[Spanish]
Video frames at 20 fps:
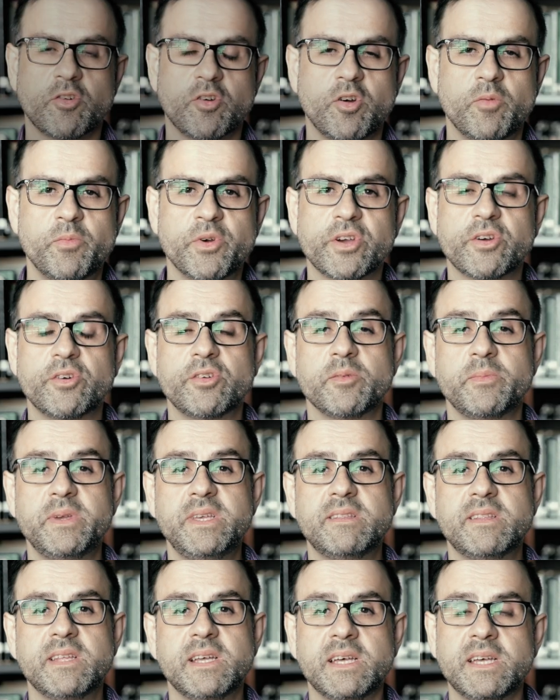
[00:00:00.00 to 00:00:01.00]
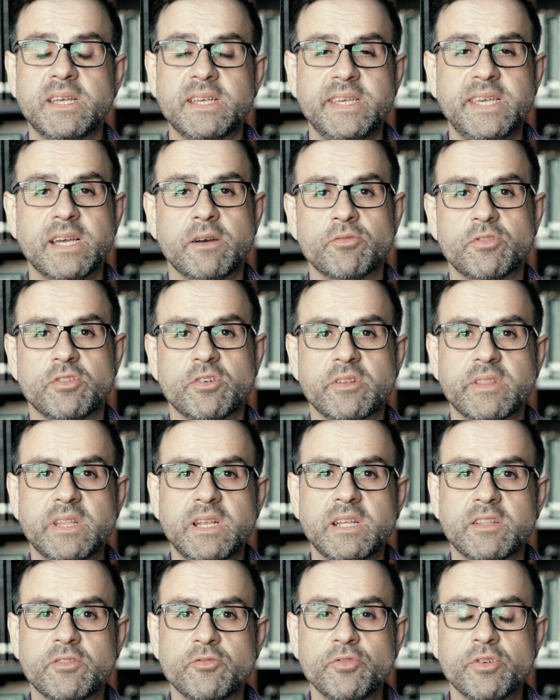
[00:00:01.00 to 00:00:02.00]
Como economista y autor
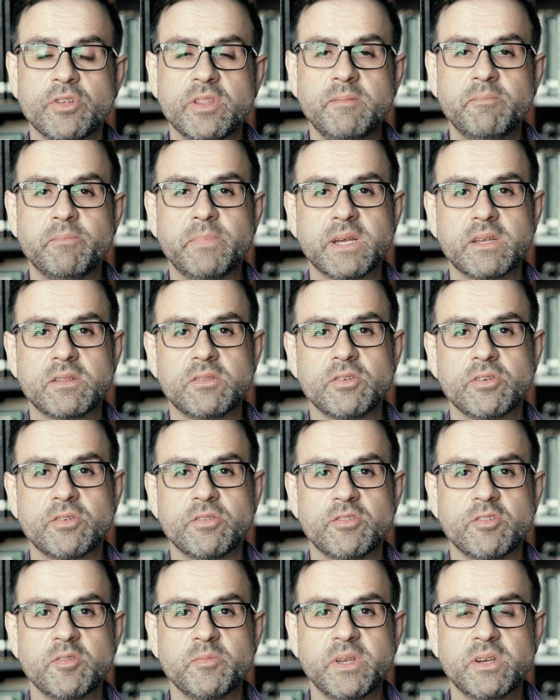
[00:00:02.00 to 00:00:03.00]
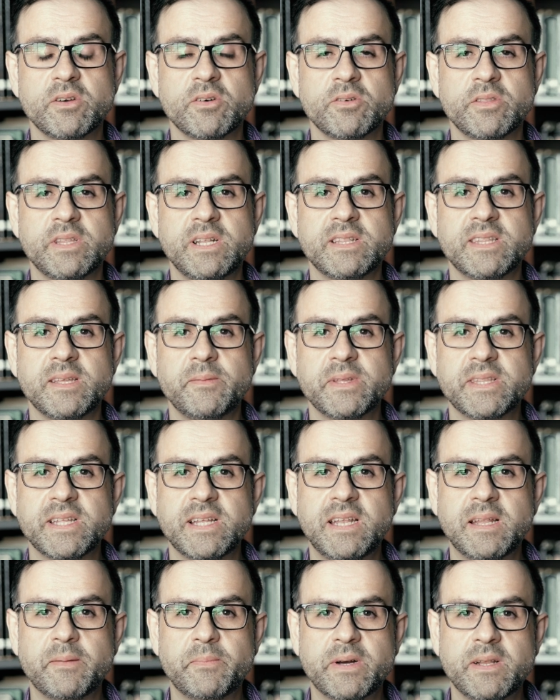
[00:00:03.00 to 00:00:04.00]
del estudio de impacto económico del TMT
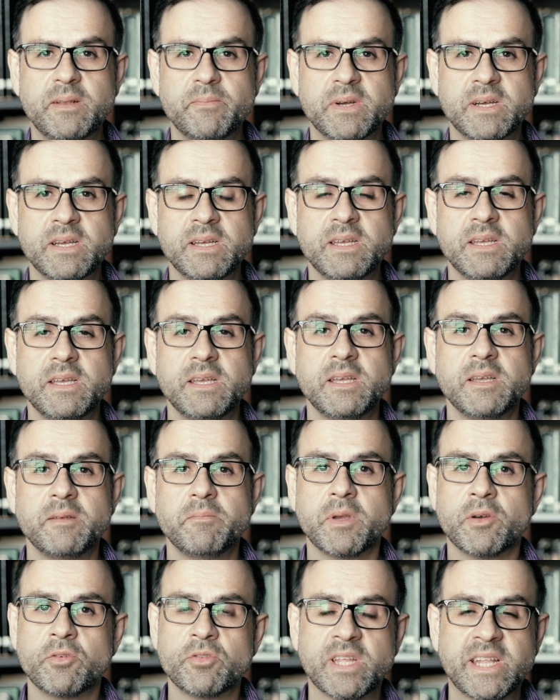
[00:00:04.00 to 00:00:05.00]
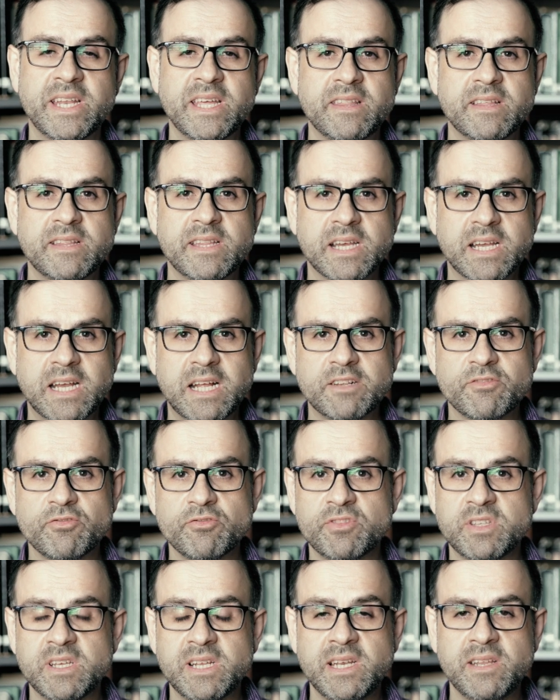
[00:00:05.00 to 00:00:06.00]
en La Palma, me gustaría destacar
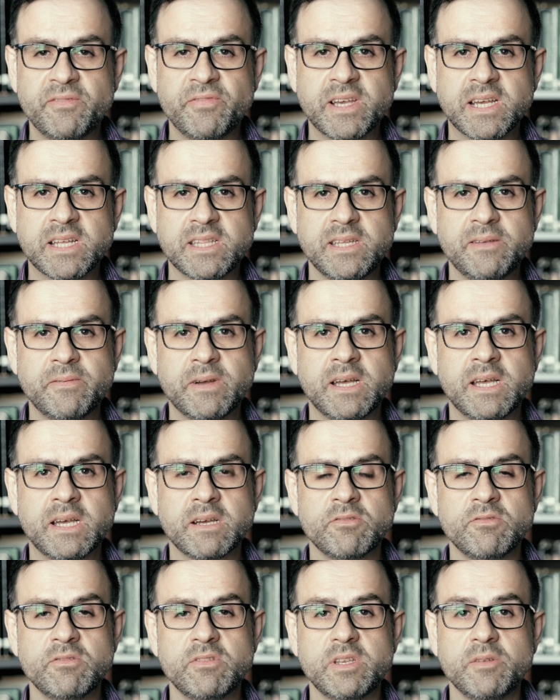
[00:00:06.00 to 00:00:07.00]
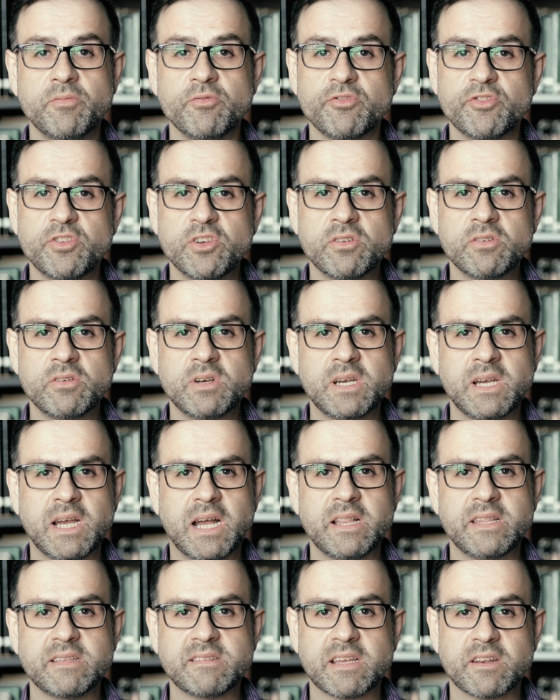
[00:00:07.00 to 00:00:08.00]
su significativa contribución
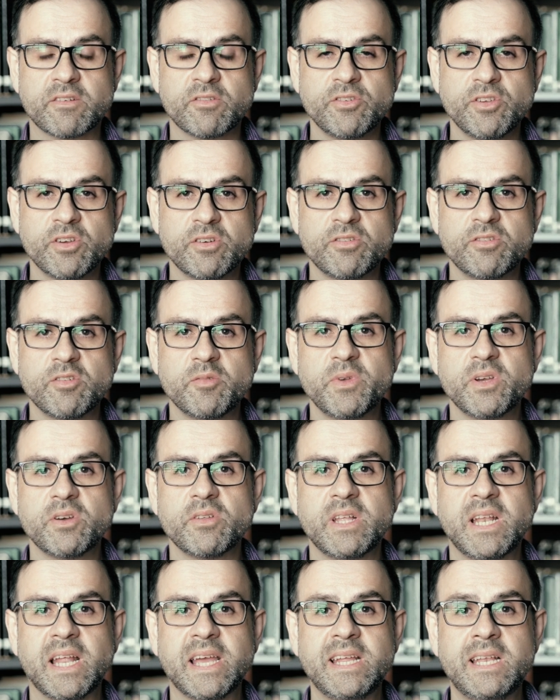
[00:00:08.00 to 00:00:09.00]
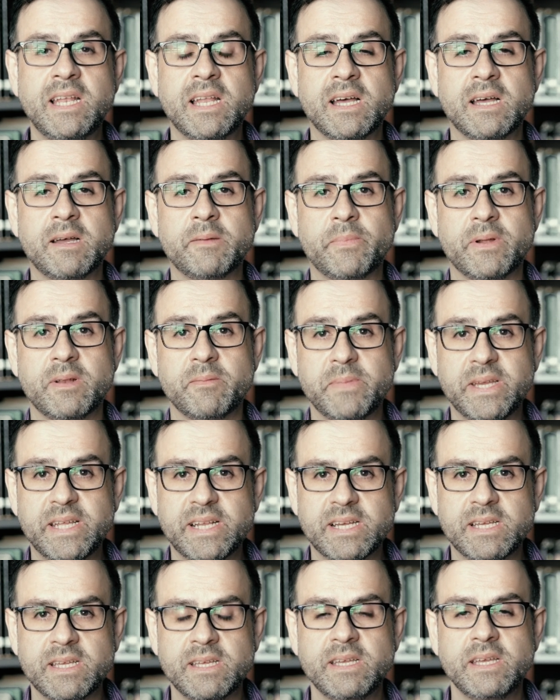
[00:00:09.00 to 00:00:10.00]
al desarrollo económico de la isla
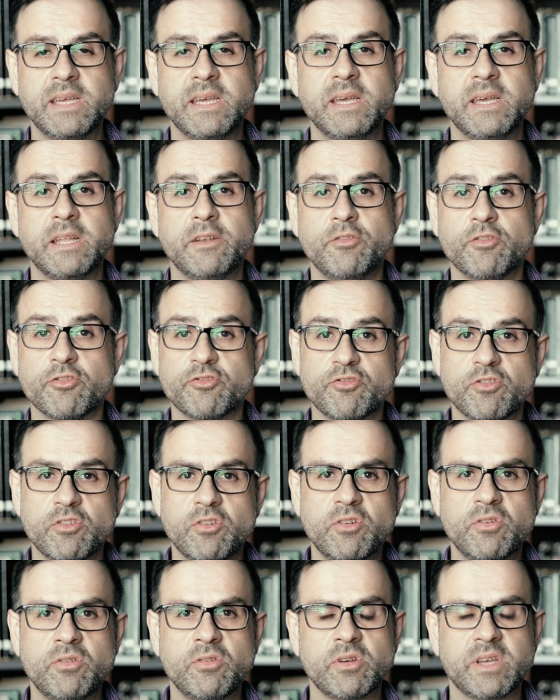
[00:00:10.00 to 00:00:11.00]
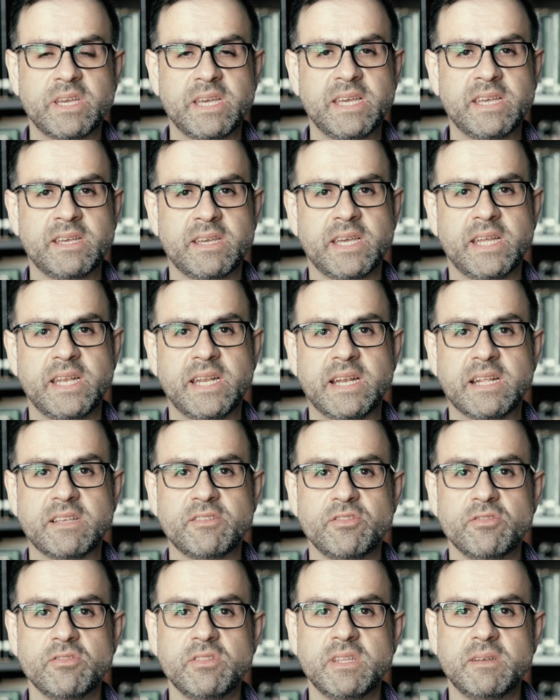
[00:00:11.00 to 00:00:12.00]
palmera, no solo en lo que es
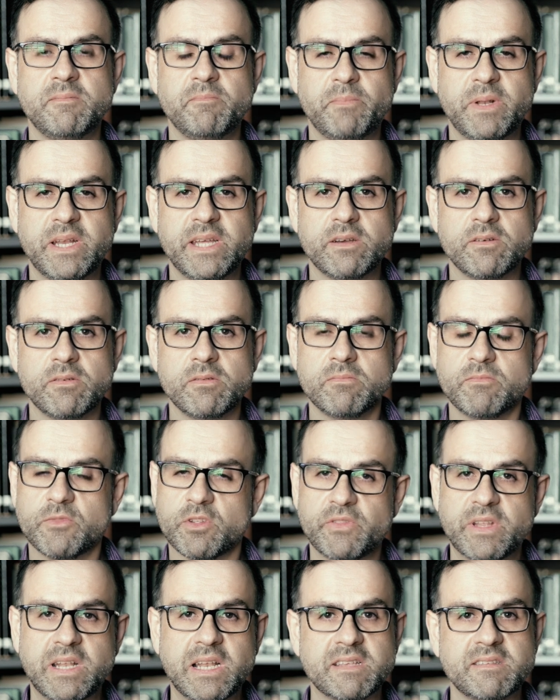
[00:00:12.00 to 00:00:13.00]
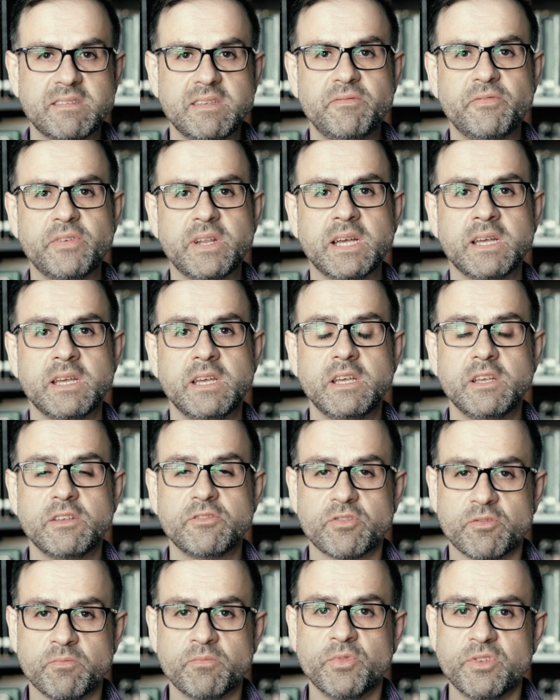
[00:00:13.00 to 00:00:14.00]
generación de empleo, donde las cifras
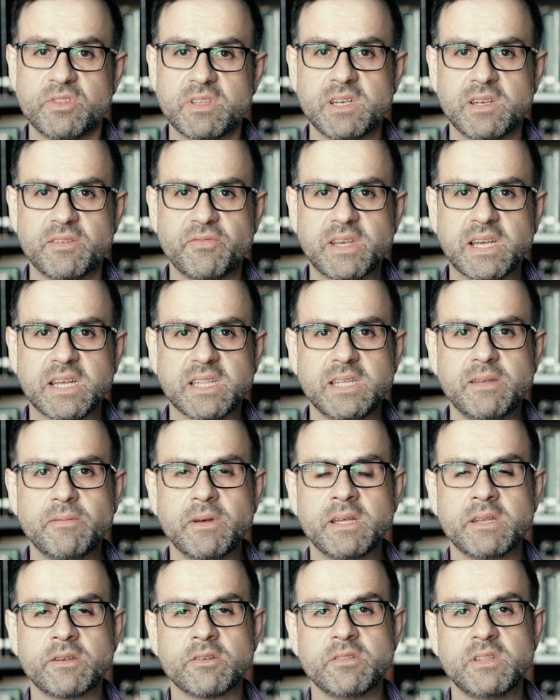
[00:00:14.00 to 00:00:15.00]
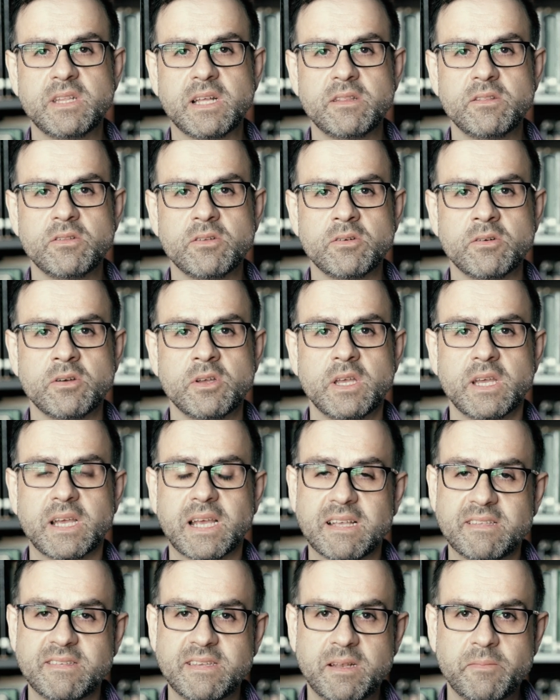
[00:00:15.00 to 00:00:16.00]
son muy significativas, rondando
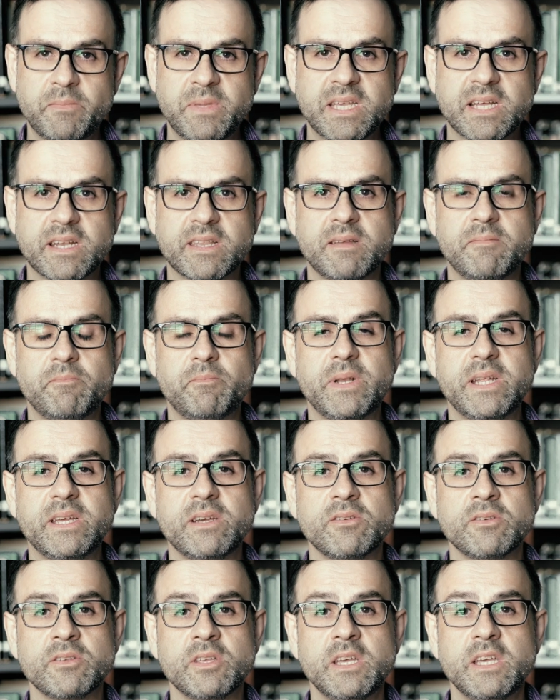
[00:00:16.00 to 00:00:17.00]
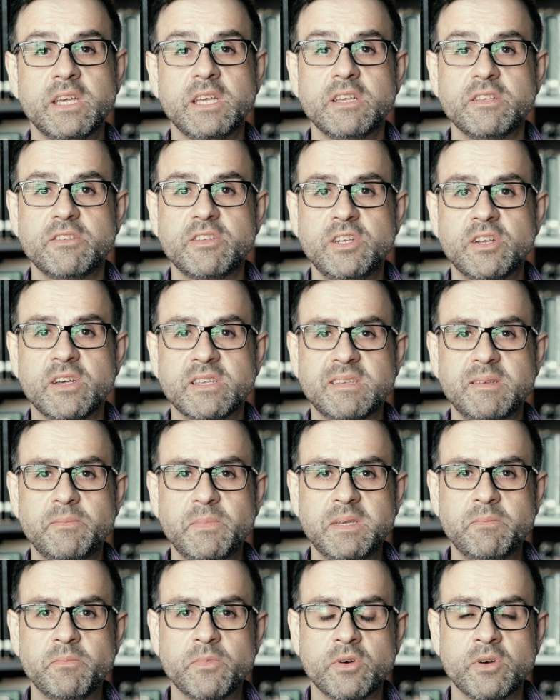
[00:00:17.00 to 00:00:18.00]
casi el millar de empleos, sino
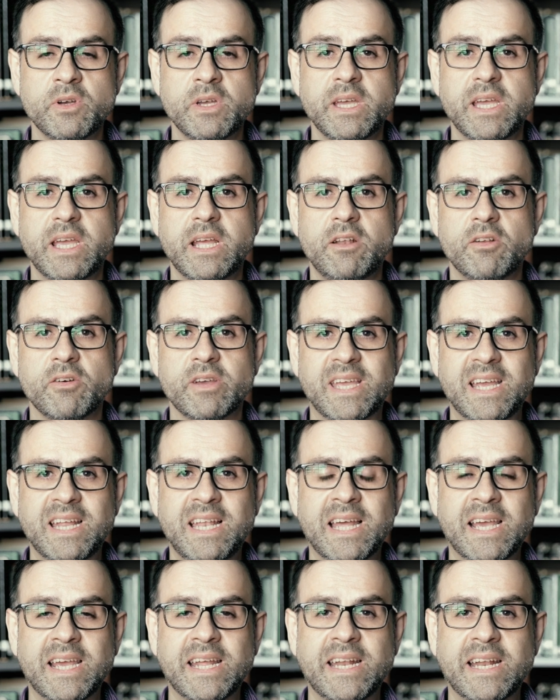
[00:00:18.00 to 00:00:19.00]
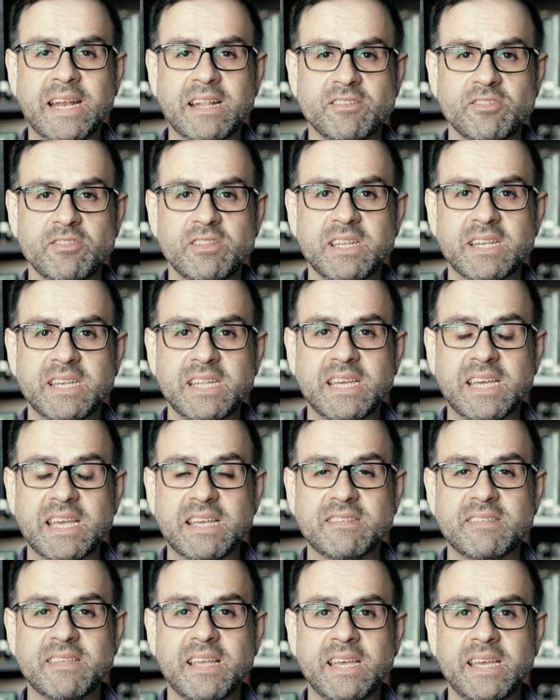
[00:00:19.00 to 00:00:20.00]
asimismo en lo que es la generación de
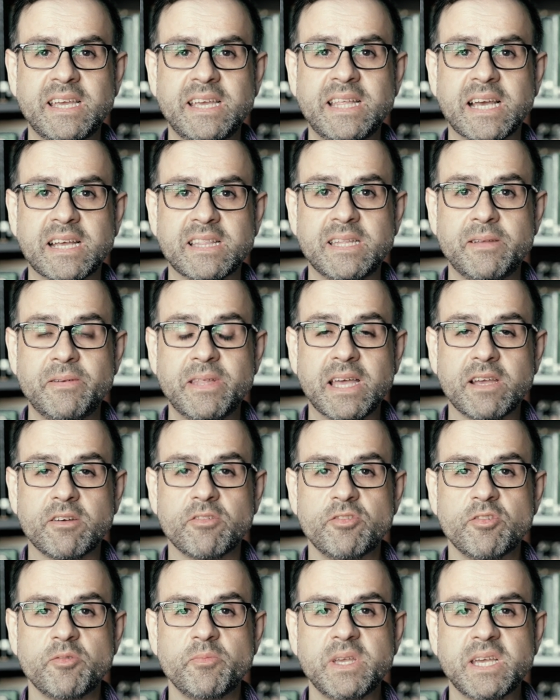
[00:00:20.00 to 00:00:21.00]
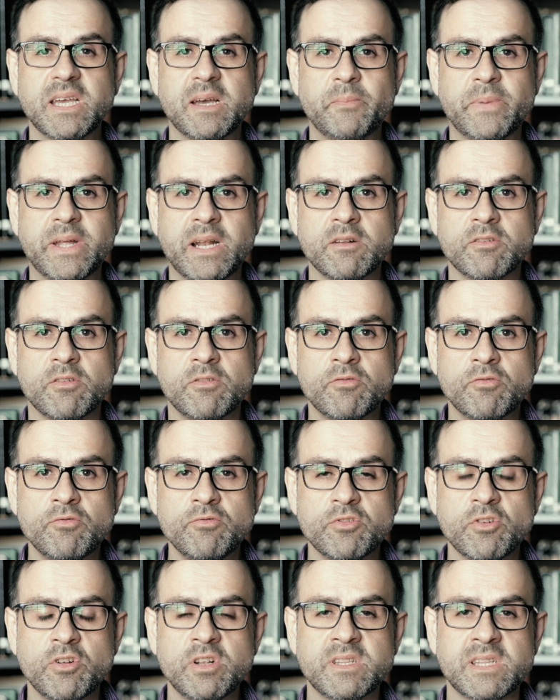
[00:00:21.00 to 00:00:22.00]
riqueza y actividad económica para el
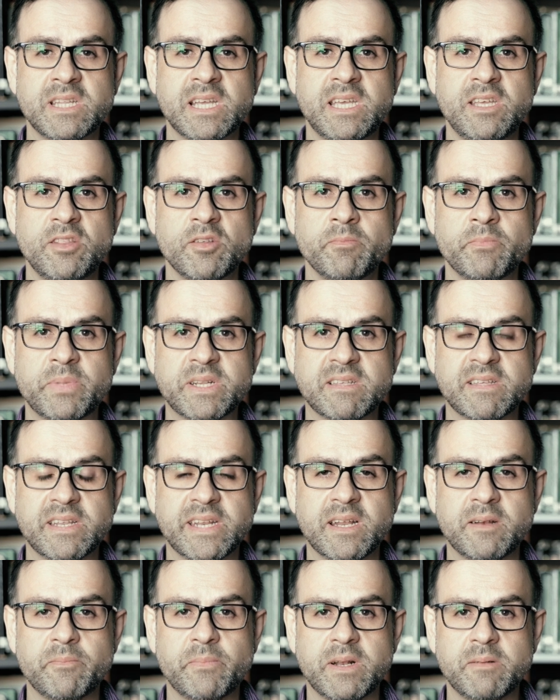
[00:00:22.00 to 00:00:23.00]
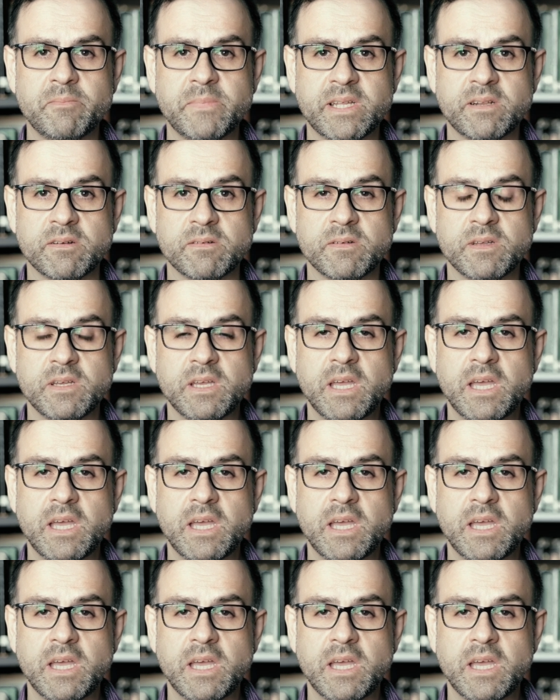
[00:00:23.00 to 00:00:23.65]
conjunto del tejido empresarial palmero.